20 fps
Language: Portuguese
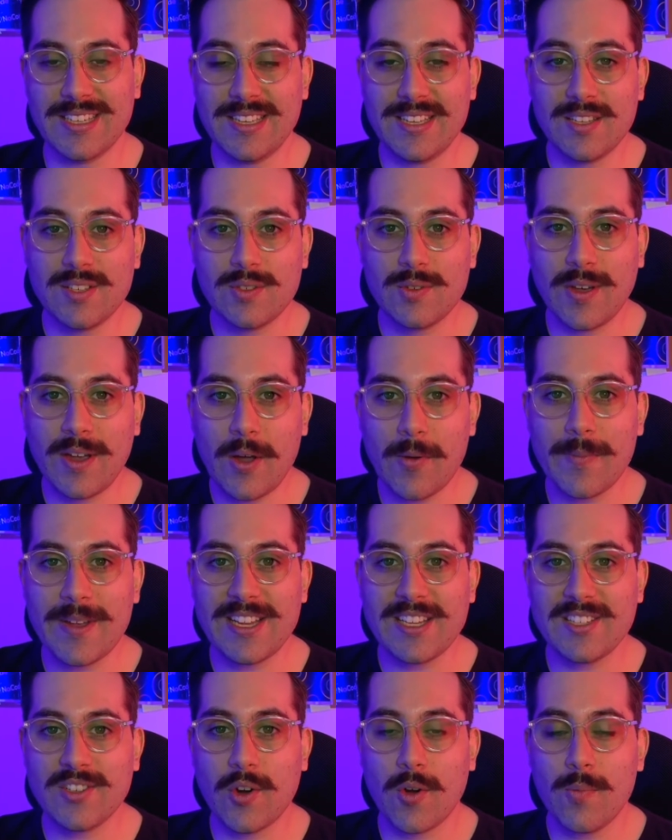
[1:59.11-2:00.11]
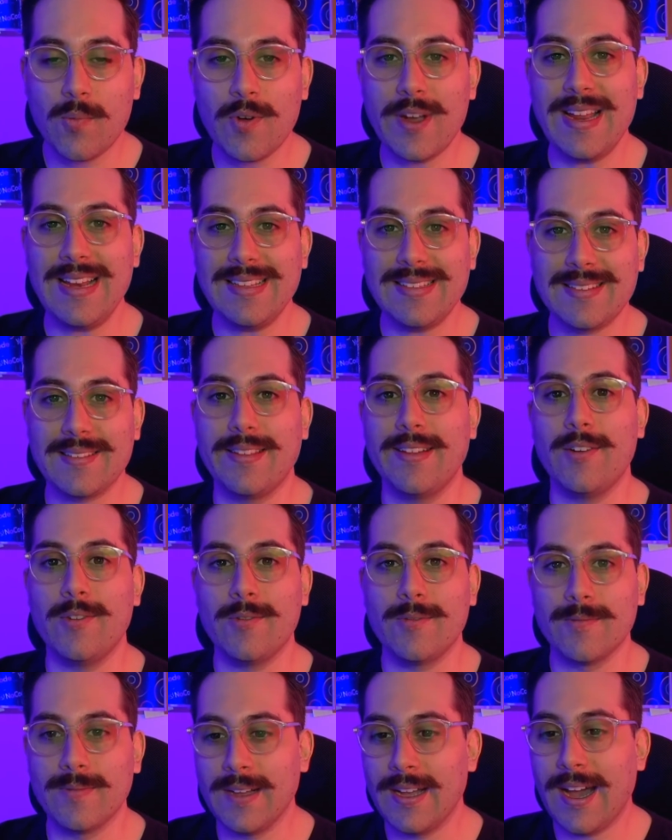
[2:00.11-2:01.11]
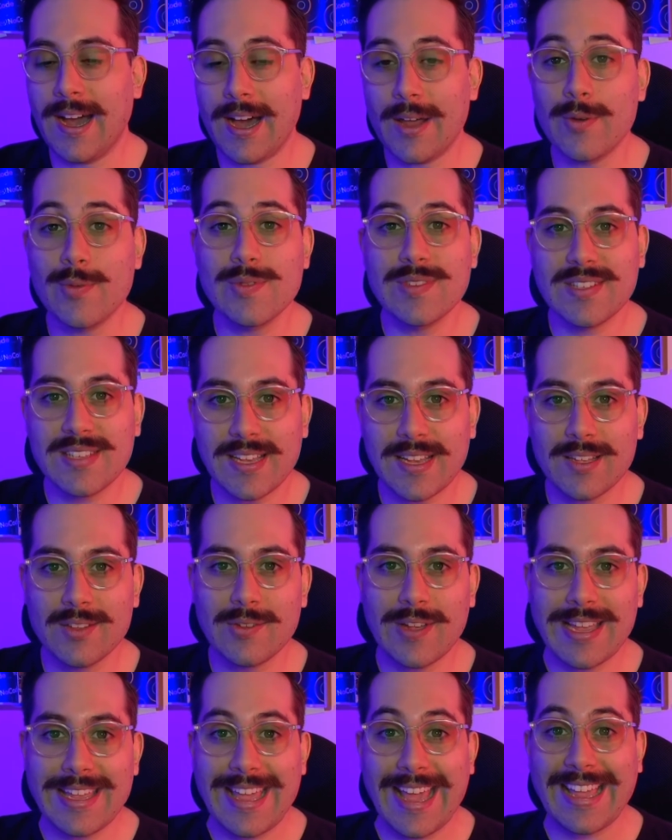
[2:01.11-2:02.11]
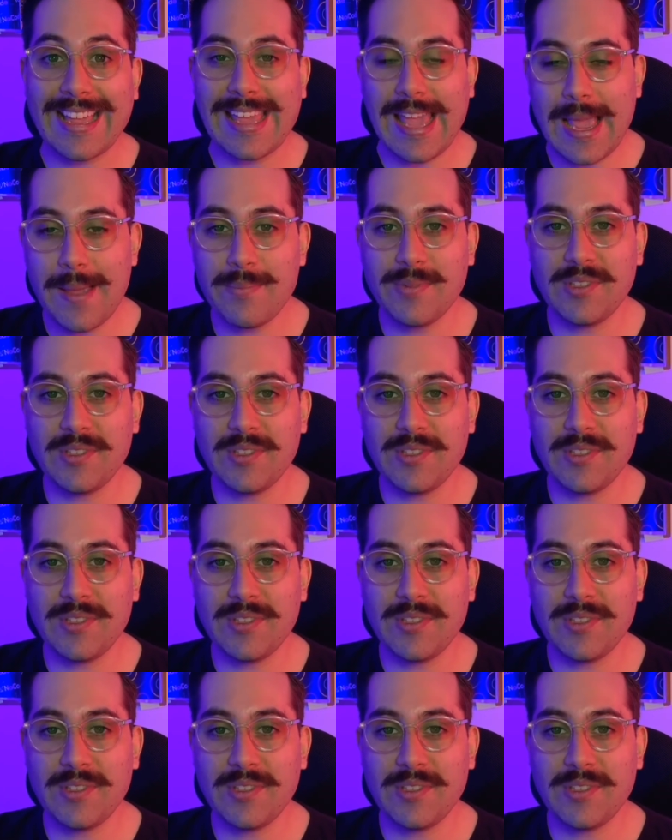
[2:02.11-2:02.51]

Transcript: E isso realmente, como eles estão anunciando aí, é game